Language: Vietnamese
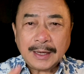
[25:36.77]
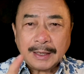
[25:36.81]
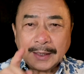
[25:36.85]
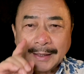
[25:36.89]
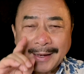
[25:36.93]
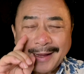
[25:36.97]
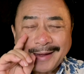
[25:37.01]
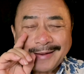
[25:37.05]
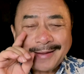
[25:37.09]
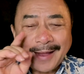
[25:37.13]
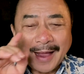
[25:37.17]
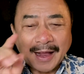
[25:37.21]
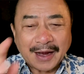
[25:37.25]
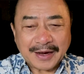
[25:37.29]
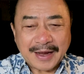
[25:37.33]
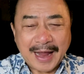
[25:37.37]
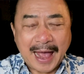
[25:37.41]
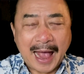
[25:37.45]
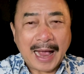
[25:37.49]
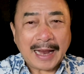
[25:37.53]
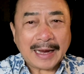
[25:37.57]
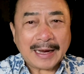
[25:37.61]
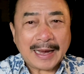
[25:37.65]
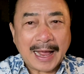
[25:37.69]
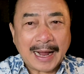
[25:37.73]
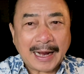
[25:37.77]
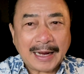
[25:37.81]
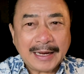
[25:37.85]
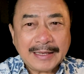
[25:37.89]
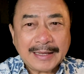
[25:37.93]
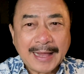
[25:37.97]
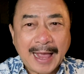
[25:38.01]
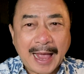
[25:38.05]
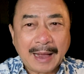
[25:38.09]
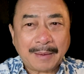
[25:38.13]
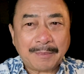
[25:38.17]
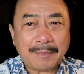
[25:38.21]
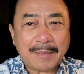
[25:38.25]
Cái thằng Đạt là cái
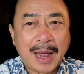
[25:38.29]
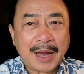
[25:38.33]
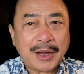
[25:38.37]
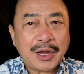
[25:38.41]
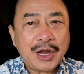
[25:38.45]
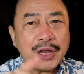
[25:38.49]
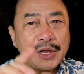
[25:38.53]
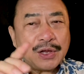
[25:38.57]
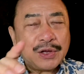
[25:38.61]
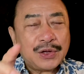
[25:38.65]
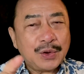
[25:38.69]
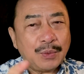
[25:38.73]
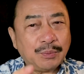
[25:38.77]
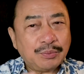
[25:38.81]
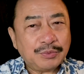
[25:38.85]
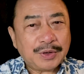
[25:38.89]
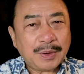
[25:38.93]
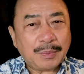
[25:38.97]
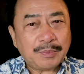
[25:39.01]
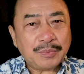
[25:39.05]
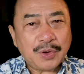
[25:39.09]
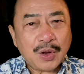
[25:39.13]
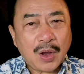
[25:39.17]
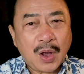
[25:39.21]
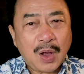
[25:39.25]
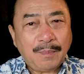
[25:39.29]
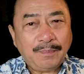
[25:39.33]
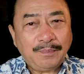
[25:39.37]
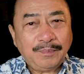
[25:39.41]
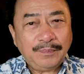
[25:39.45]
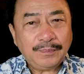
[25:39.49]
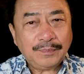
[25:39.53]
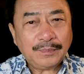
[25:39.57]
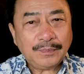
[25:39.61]
thằng mà đi chung trong nhóm.